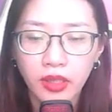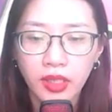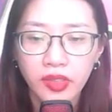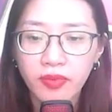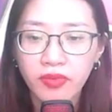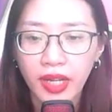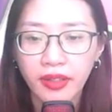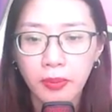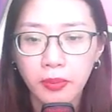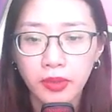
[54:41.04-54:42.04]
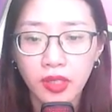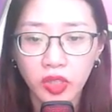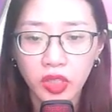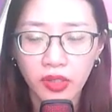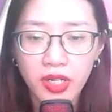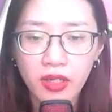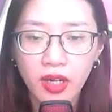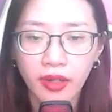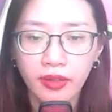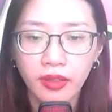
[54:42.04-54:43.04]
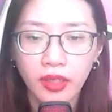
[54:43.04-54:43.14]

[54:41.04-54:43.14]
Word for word: Trăm vạn năm thật sự rất hận.